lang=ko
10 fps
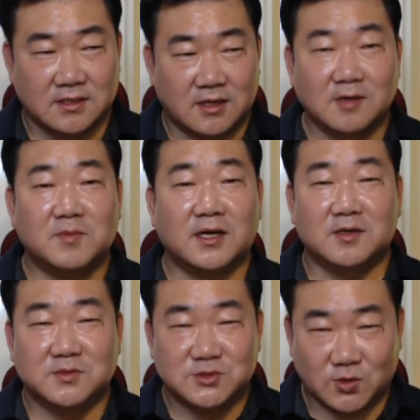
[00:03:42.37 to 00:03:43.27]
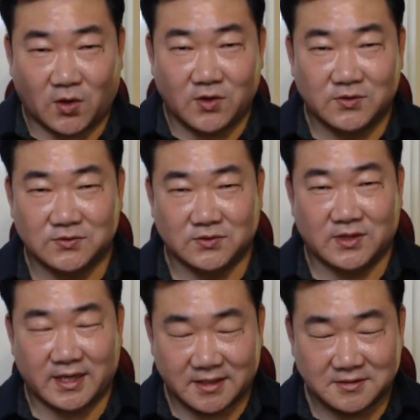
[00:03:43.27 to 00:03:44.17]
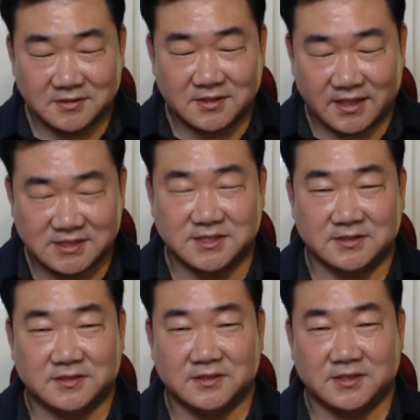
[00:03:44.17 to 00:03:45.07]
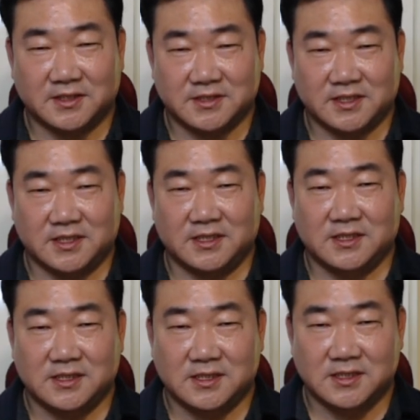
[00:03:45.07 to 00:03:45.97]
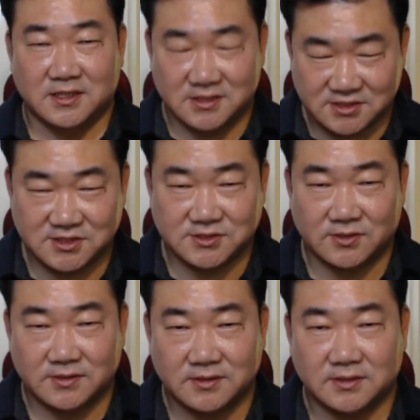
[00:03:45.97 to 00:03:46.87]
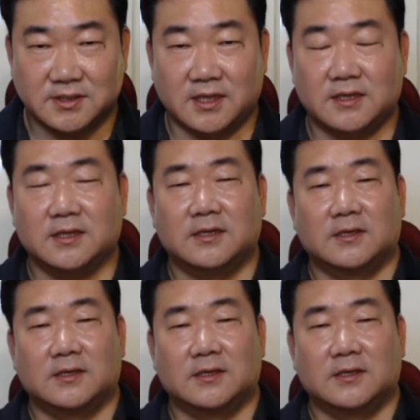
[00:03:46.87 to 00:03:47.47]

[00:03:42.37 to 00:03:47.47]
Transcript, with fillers: 억만금을 줘도 어, 안 하는 안 하시는 그런 경향이 있으시죠. 근데